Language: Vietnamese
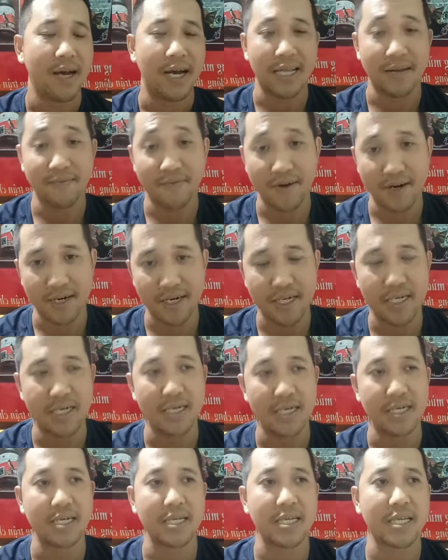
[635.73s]
Thành phần
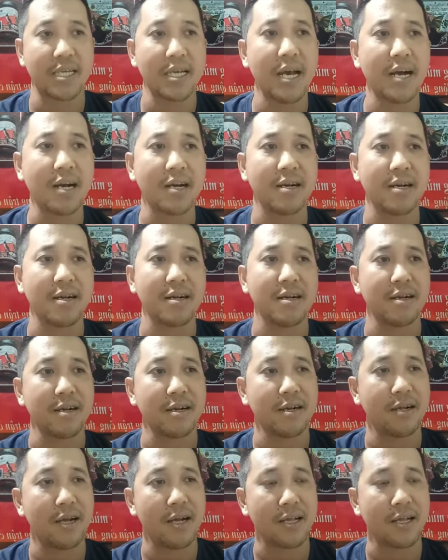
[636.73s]
lượng chất,
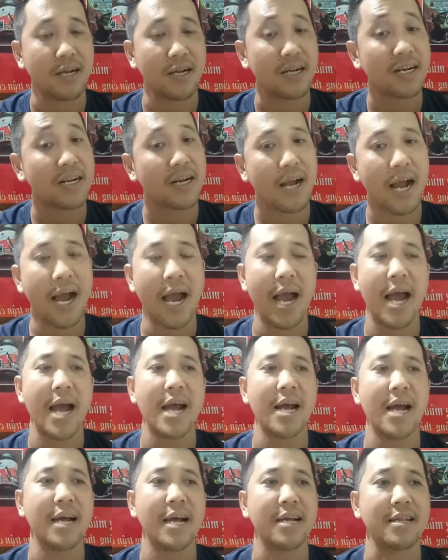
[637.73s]
thịt
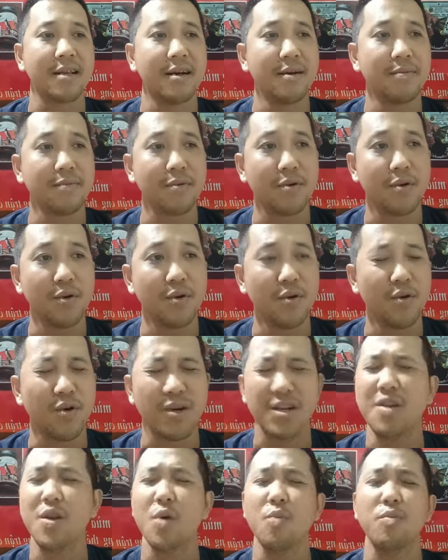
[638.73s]
cá hay tôm cua,
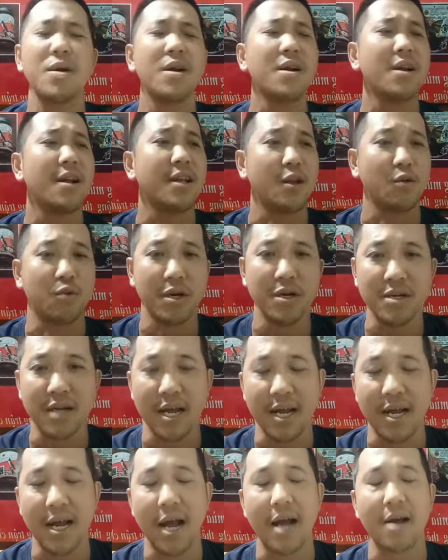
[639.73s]
nói chung rất là nhiều thứ,
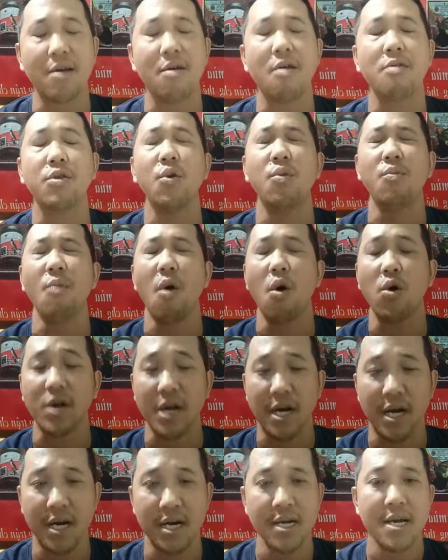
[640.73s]
kể cả có thuốc bổ
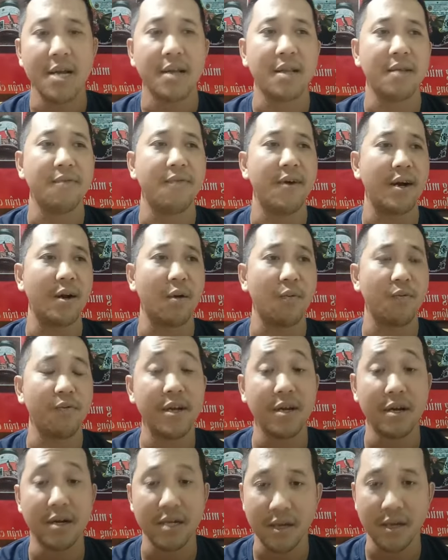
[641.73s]
trợ thì vận động
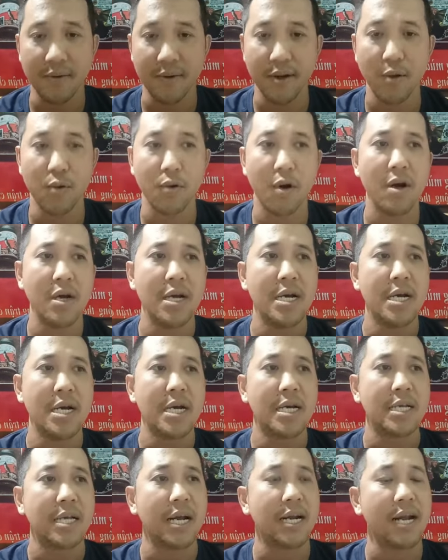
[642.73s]
viên người ta phải luôn có.
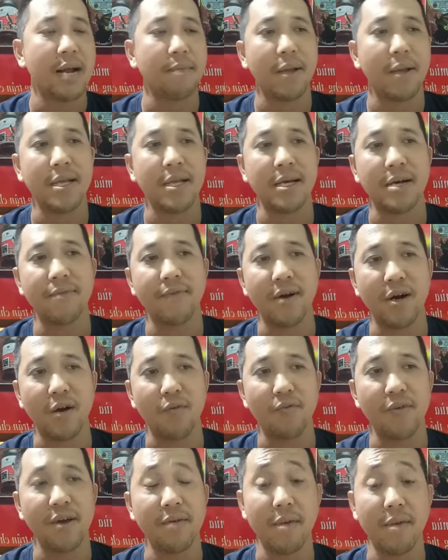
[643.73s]
Cho anh em thấy những vận
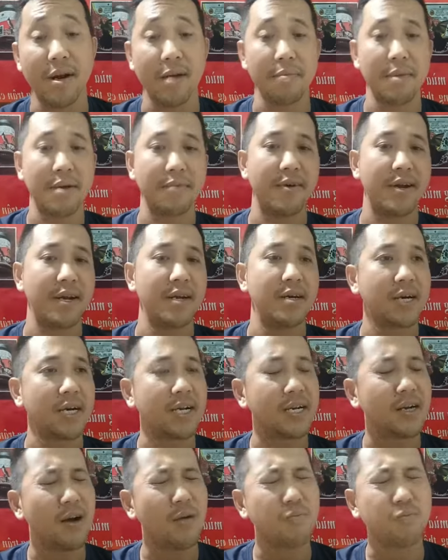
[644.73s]
động viên mà đặc biệt về đường
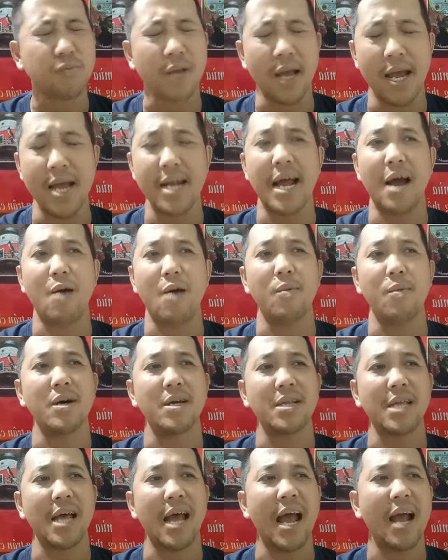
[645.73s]
kính, không thể nào mà
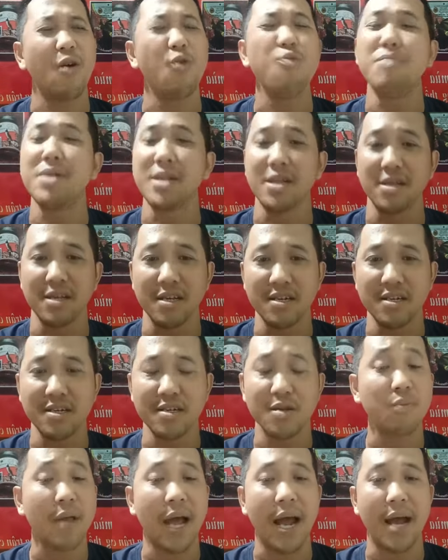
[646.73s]
người ta ăn uống bình thường như
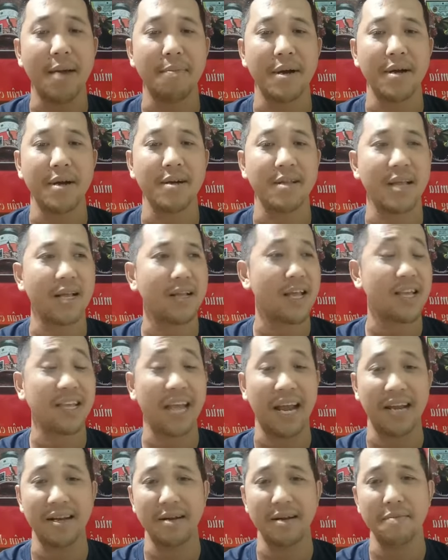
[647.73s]
chúng ta mà người ta có thể
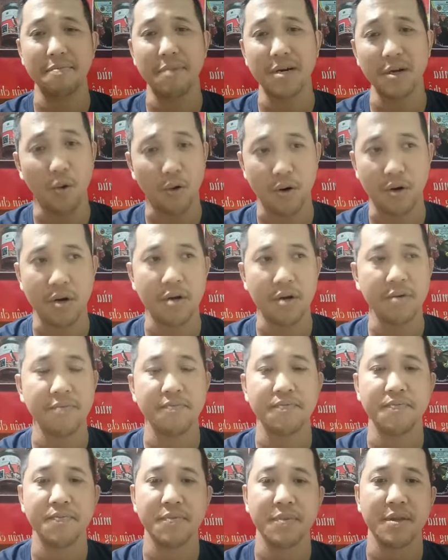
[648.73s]
chạy đến mức độ đó đâu
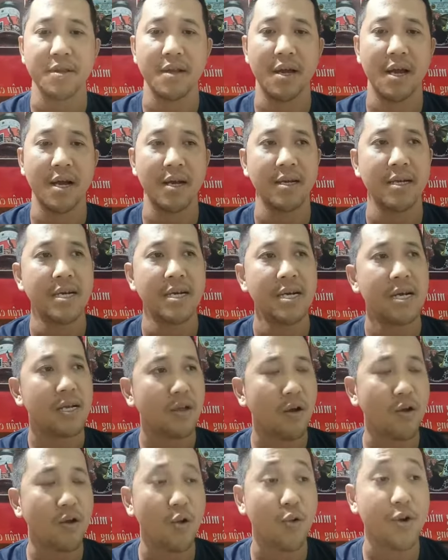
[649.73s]
nha.
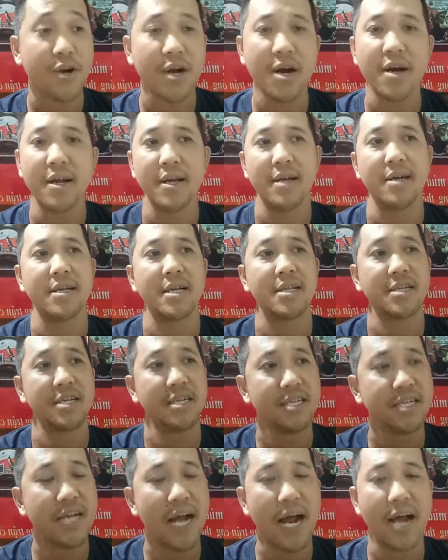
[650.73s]
Cho dù cái cơ địa người ta
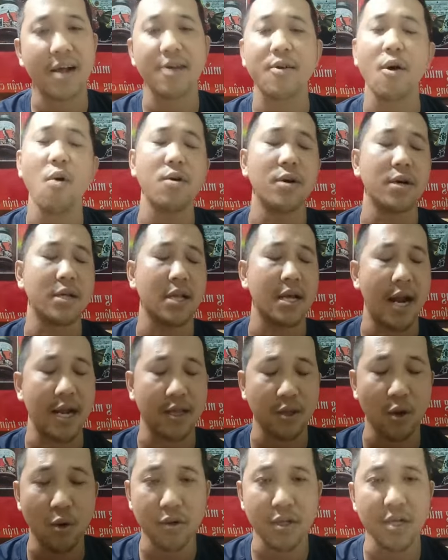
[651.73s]
sinh ra, cái cốt người ta đã
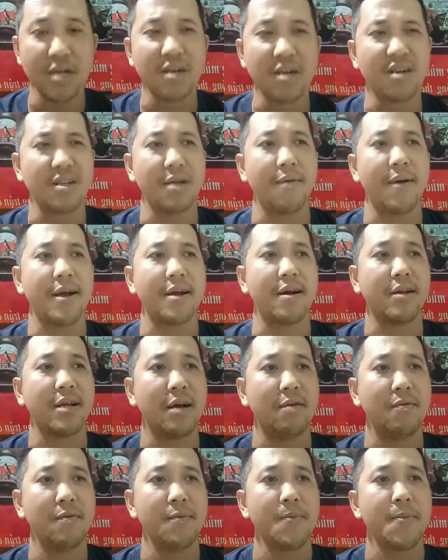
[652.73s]
tốt, nhưng người ta phải coi
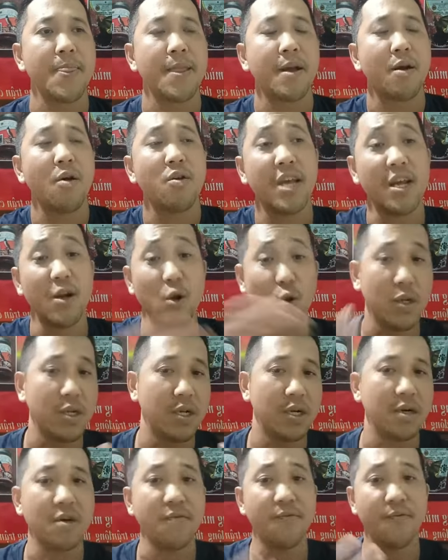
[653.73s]
sao có chế độ dinh
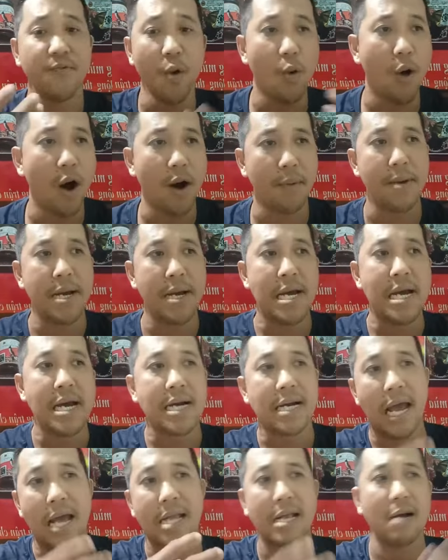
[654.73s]
dưỡng nó phù hợp
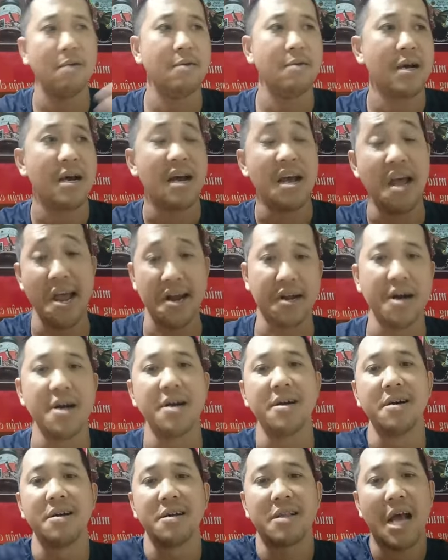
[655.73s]
để sao hệ
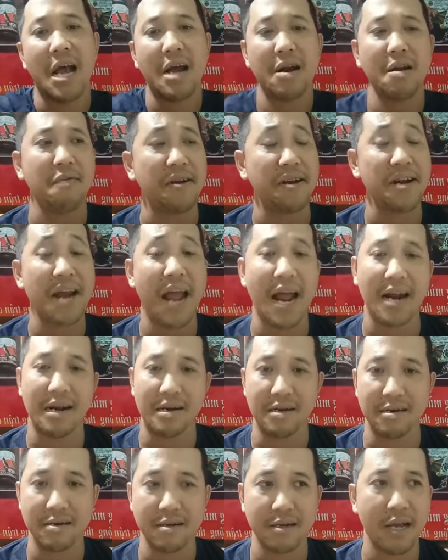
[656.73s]
cơ người ta nó phải đạt
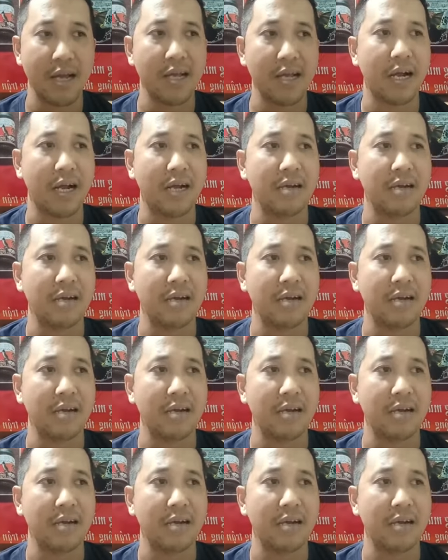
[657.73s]
được